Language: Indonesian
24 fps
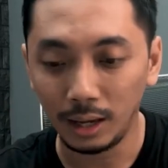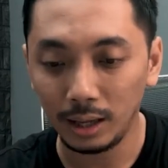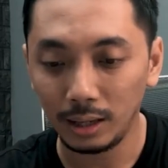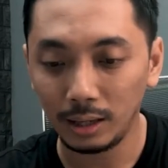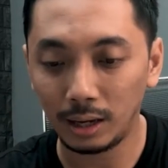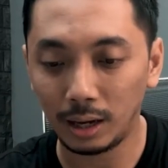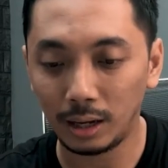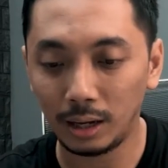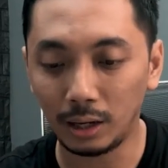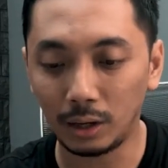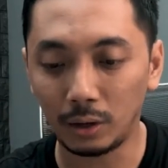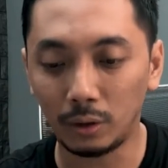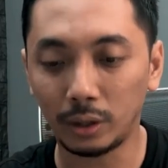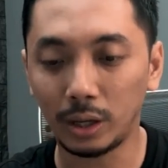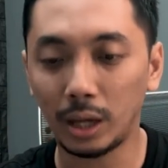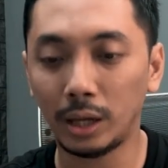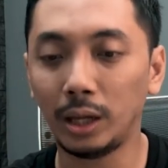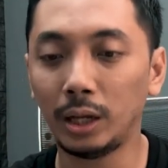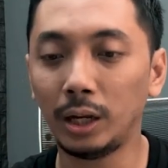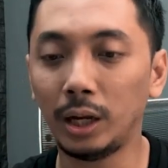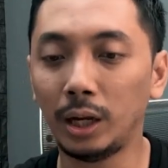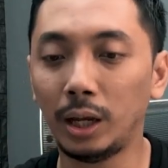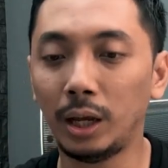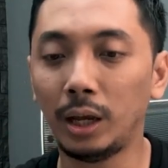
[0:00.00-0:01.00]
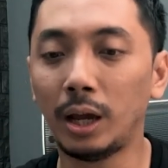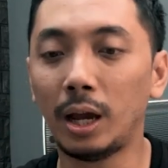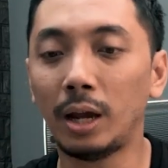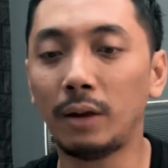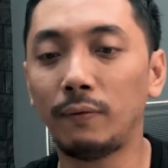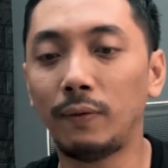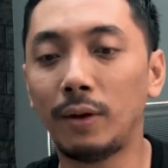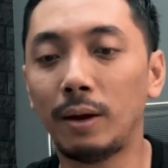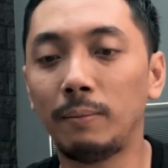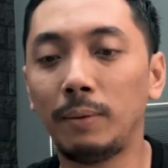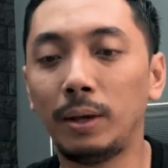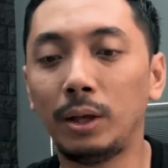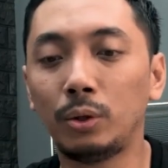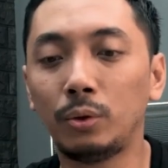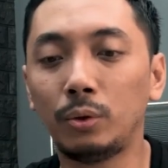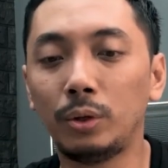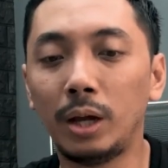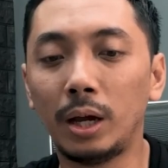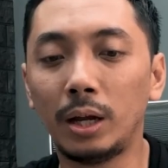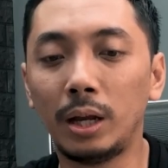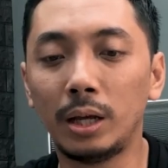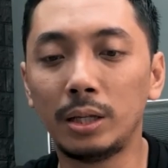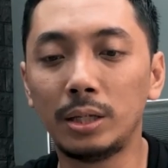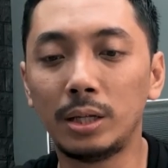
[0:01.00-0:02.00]
Jadi kalau kayak gini nih, NVMe itu
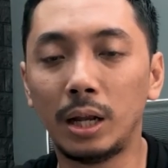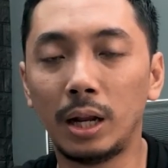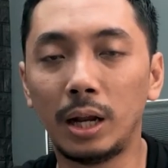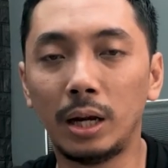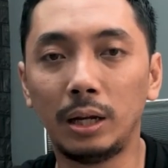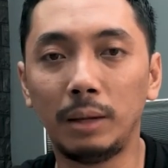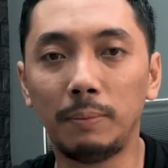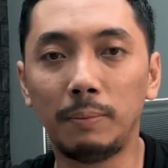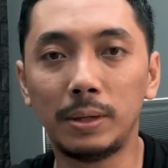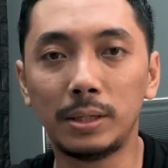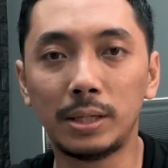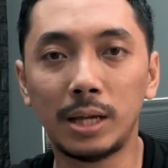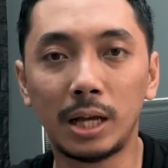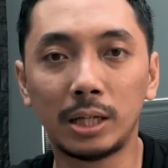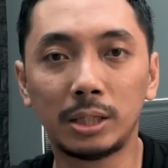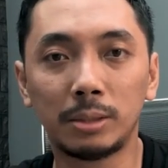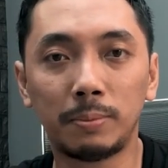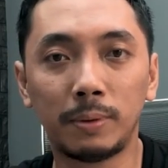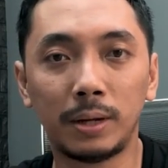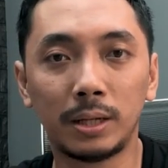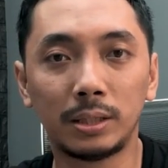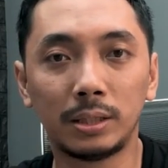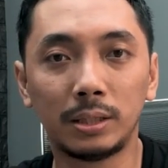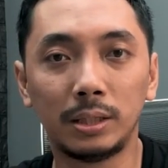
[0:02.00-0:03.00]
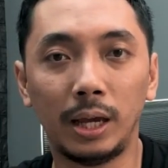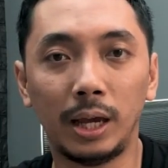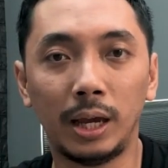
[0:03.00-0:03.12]
dia ada yang jalan di PCI Express